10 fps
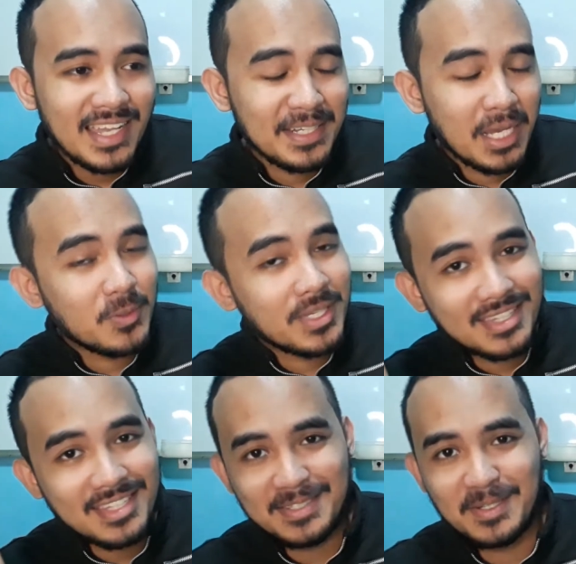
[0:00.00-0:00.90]
Now, it
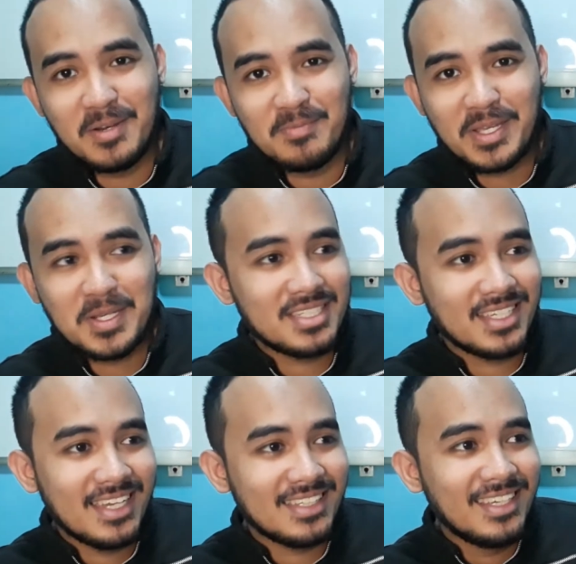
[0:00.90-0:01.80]
is wrong because,
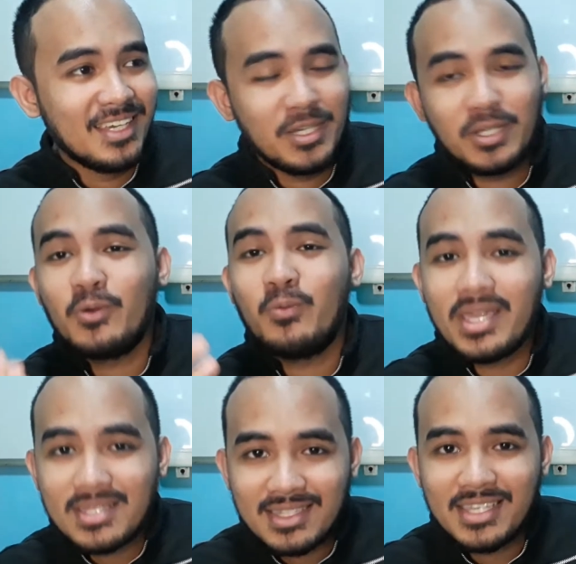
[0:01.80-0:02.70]
again, you're
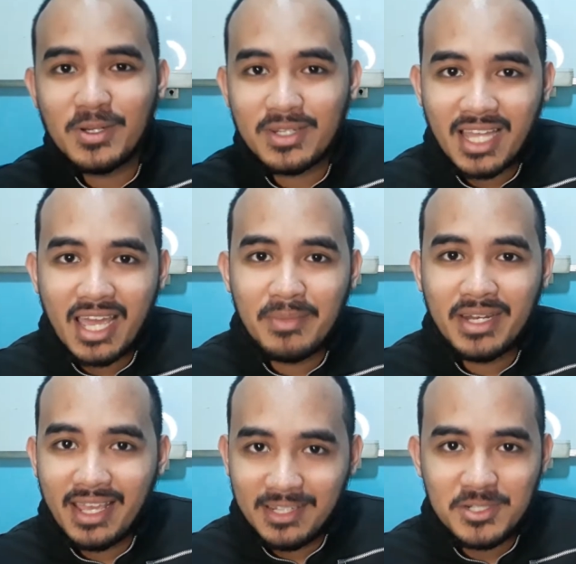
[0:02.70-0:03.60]
wasting your time and
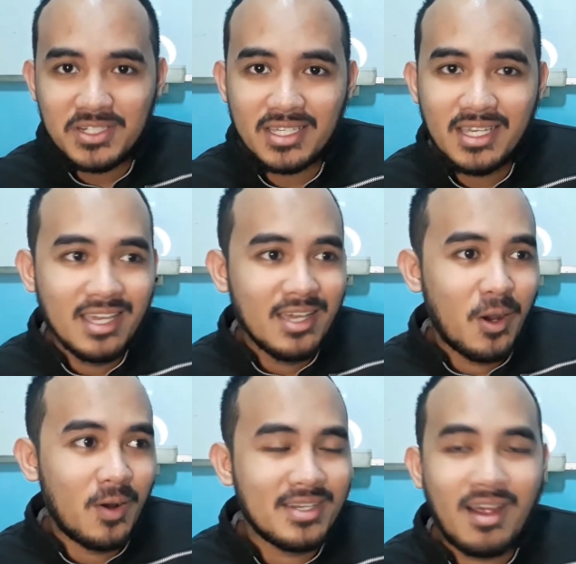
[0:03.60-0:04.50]
energy
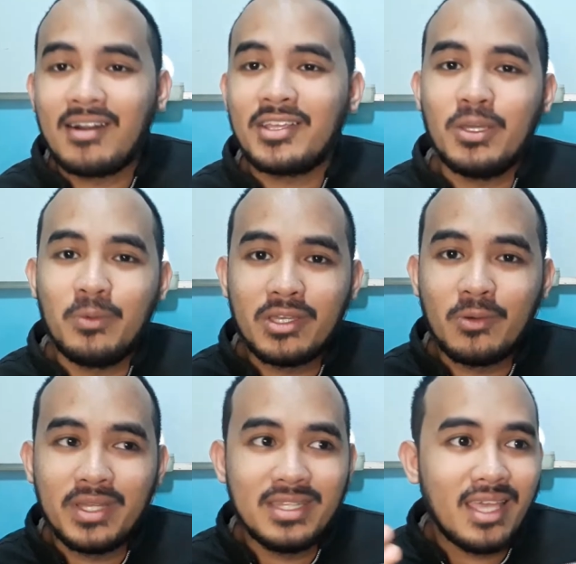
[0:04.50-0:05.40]
on
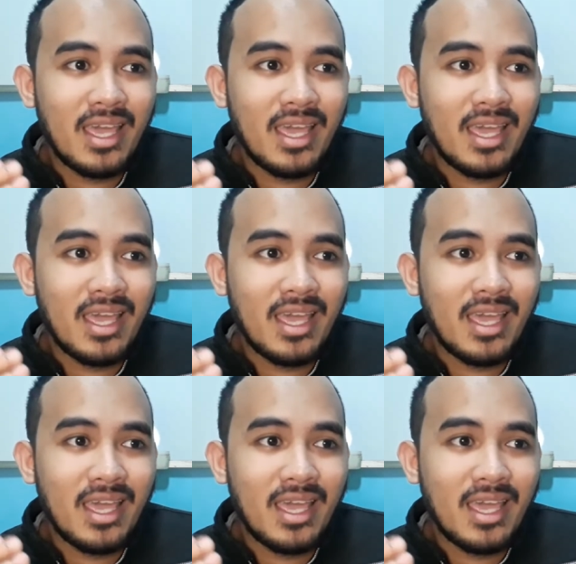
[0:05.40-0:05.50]
arguing with,